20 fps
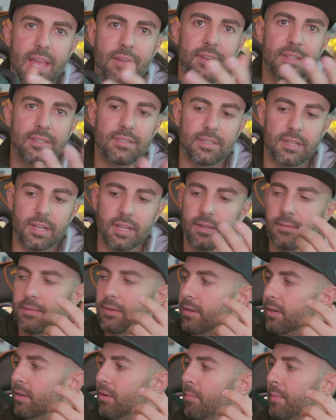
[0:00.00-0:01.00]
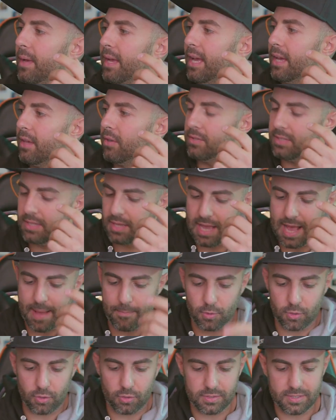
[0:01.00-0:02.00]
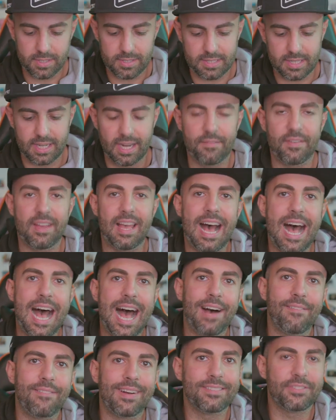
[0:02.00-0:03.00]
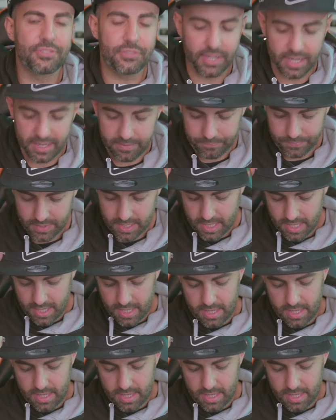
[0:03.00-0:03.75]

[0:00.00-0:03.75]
Eventry oh, come cacchio si chiamano, si scrive Avantry.